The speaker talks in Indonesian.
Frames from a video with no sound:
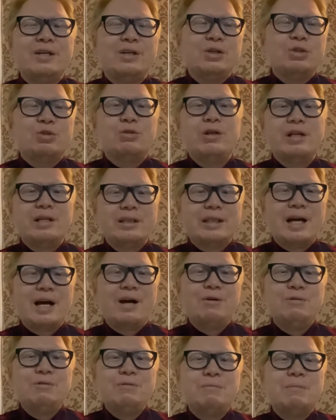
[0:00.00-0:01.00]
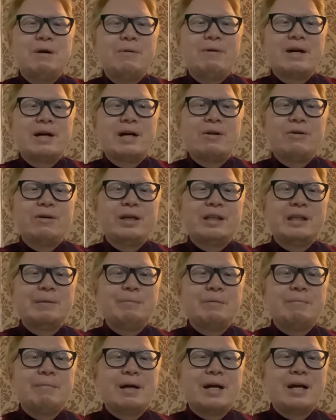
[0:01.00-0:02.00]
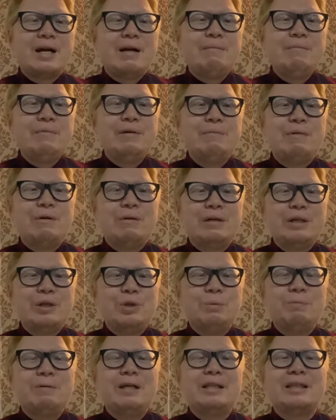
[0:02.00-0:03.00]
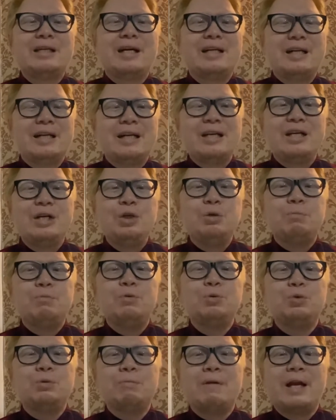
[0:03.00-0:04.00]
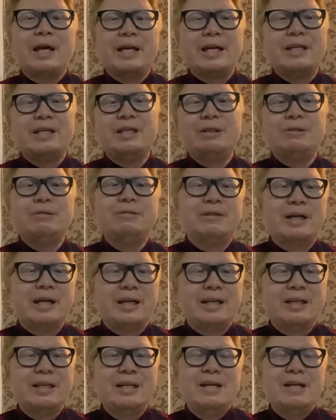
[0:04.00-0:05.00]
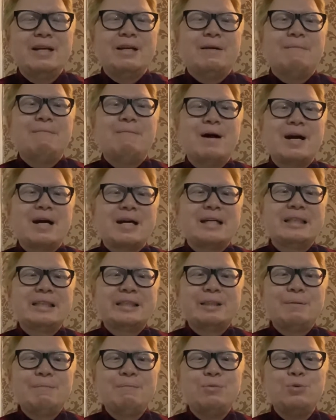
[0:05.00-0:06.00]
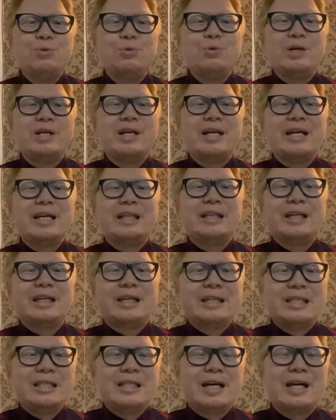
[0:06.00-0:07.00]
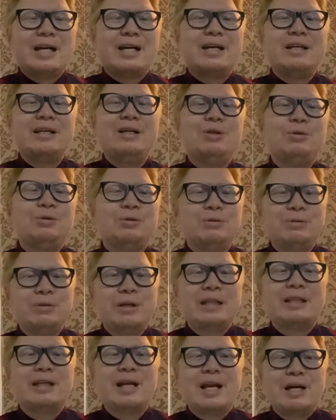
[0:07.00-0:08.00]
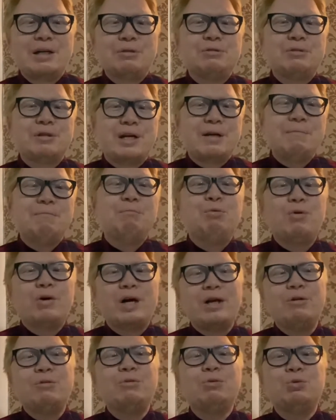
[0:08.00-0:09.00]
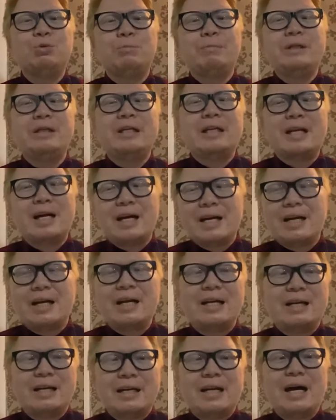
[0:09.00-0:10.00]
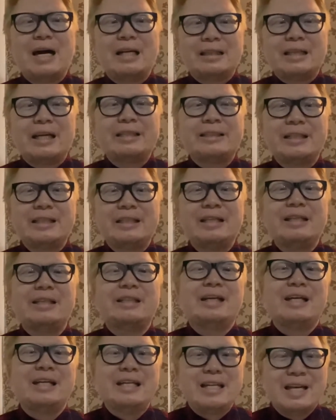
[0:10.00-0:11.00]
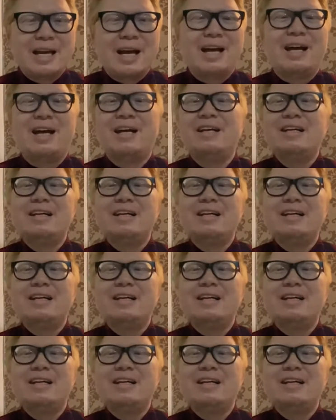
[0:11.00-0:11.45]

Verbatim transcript: Saudara tahu bahwa kalau kita memahami bahwa hidup kita adalah hidup untuk melayani Tuhan, maka semua yang kita kerjakan itu kita lakukan bukan untuk menyenangkan atasan kita, Iya.